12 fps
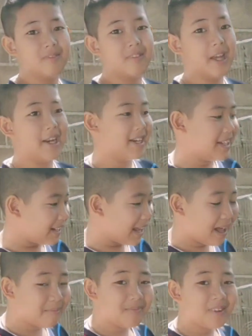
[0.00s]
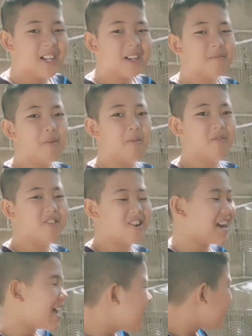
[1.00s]
ตอนนี้นะครับผมก็
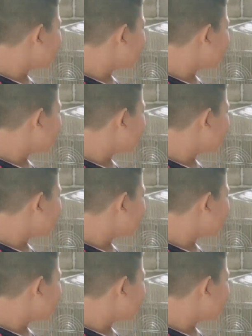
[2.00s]
ได้